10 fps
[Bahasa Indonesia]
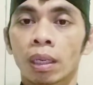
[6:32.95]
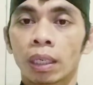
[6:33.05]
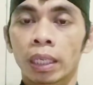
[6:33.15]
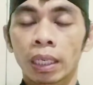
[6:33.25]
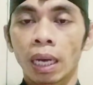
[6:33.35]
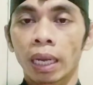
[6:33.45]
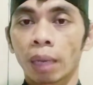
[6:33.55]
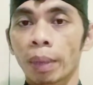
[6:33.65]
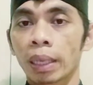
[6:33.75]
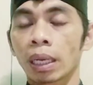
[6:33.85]
Nike
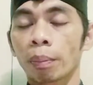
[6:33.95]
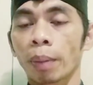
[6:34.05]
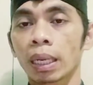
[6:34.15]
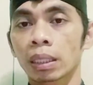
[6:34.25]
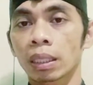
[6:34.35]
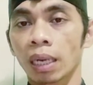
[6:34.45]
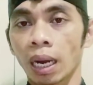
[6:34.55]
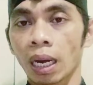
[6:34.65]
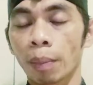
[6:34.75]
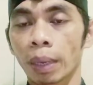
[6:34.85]
ayaban yang paling
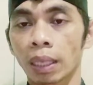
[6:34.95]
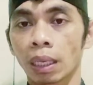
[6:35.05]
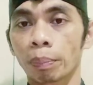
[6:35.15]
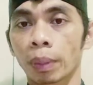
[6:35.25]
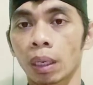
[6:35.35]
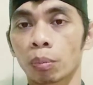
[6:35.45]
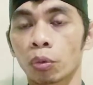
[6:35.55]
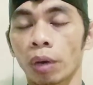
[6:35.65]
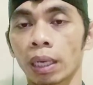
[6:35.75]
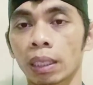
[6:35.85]
sederhana pada saat
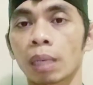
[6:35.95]
pengerbuan.